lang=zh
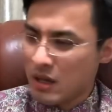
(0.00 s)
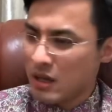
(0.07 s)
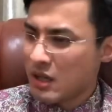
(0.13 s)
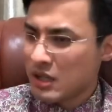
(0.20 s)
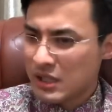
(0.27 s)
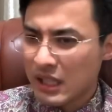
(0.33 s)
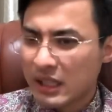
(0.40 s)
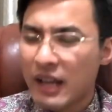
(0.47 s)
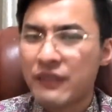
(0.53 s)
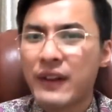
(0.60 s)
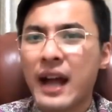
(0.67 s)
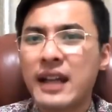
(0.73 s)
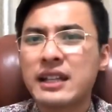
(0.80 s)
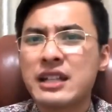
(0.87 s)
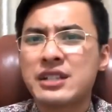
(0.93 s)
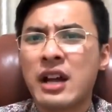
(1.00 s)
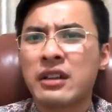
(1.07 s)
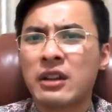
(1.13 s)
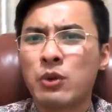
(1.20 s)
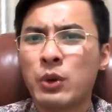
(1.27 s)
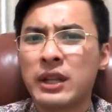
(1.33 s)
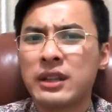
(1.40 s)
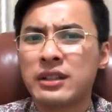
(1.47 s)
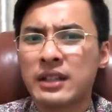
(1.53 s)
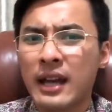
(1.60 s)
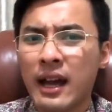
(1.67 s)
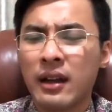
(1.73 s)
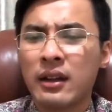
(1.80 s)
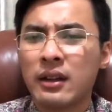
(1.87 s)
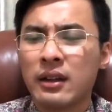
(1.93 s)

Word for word: 新达发电厂的问题啊，